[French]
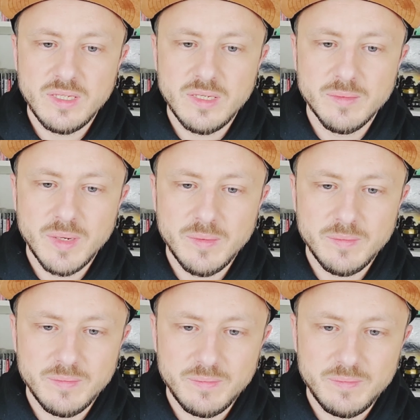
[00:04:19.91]
qui m'a
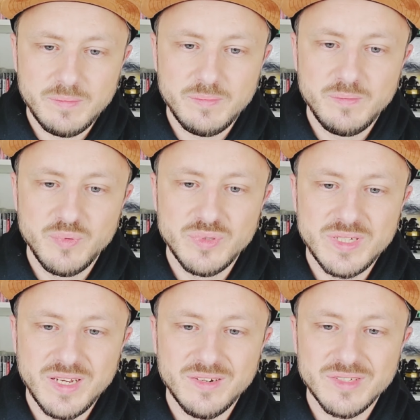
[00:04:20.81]

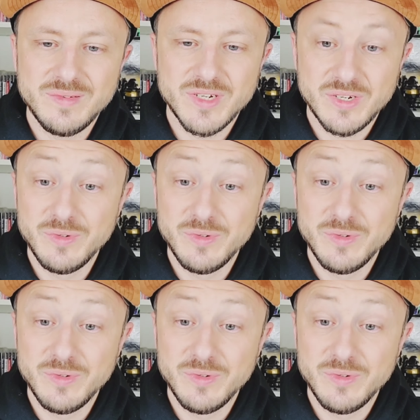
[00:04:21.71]
poussé à lancer ma chaîne.